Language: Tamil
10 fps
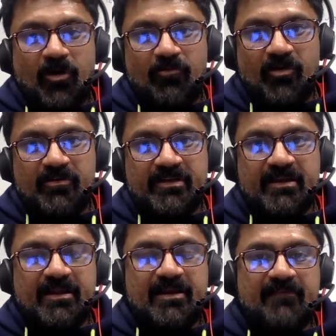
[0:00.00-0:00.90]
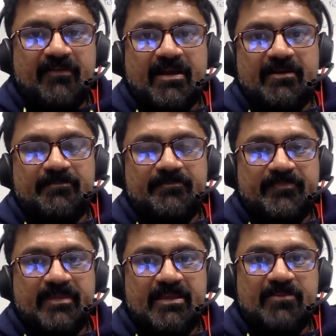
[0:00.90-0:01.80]
ஒன் வாய்ஸ் நேர்களுக்கு வணக்கம்
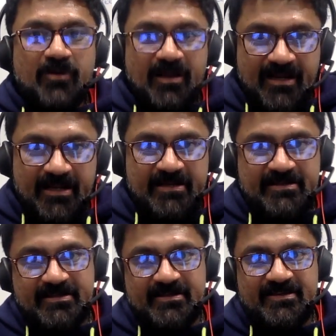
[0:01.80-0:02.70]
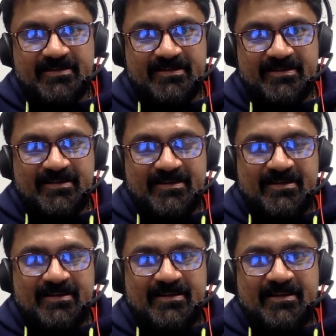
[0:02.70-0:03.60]
இது உங்கள் கணேஷ்
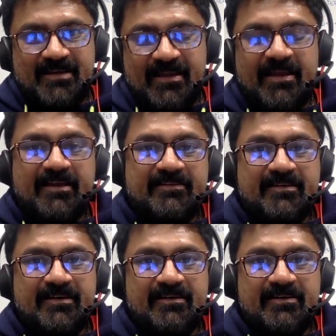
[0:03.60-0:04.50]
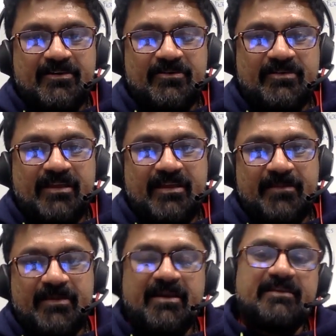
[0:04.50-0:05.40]
இன்னைக்கு லேட்டஸ்டாக நியூஸ் என்ன
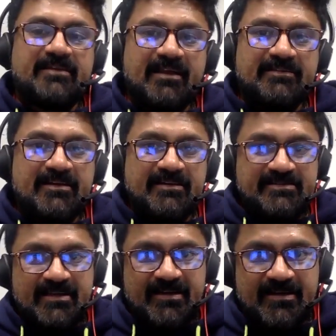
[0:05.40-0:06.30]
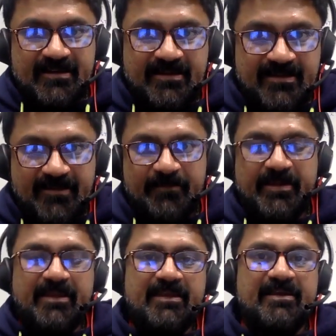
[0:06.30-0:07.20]
அப்படின்னா ஜெகத் ரக்ஷகன்
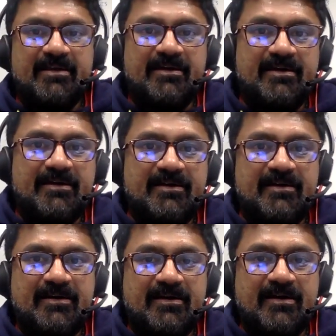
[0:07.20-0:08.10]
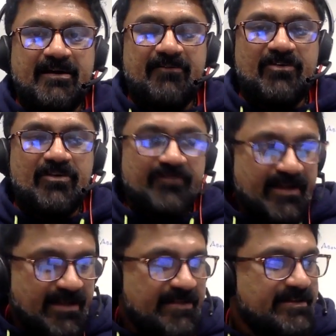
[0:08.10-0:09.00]
எம்பி அவரோட
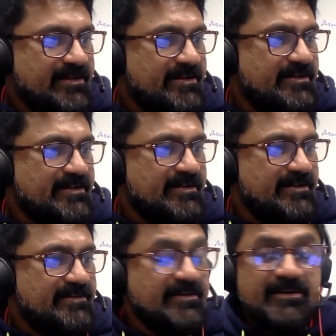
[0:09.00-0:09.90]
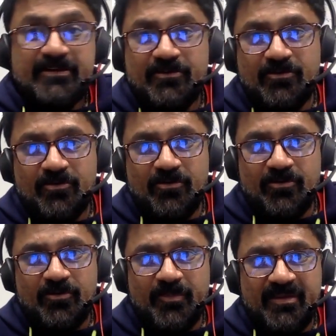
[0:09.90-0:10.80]
வீட்டிலேருந்து கிட்டத்தட்ட தேர்ட்டி டூ க்ரோ
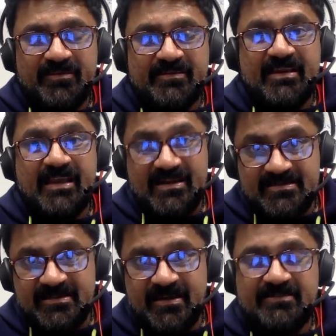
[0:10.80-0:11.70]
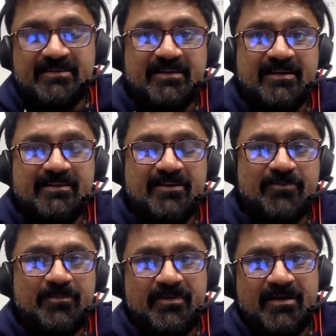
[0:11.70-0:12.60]
ருபீஸ் கேஷ்
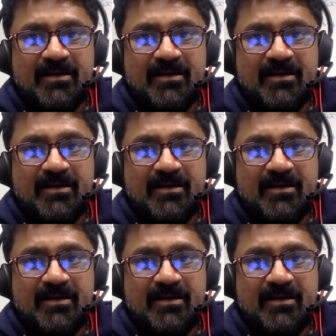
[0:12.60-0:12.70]
எடுத்திருக்கிறதாகவும்